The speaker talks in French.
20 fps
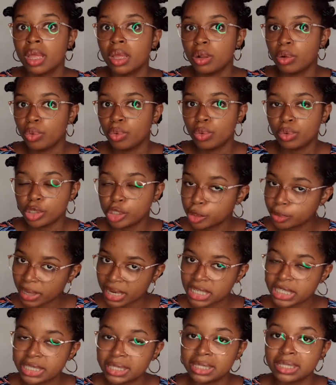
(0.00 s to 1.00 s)
le
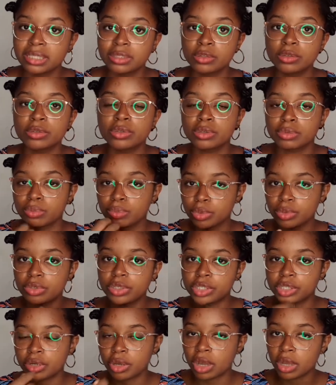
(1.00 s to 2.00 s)
sprechen, donc
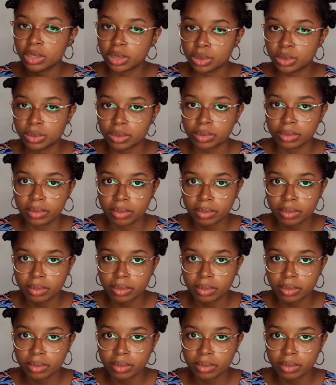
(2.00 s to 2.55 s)
mündliche Ausdruck,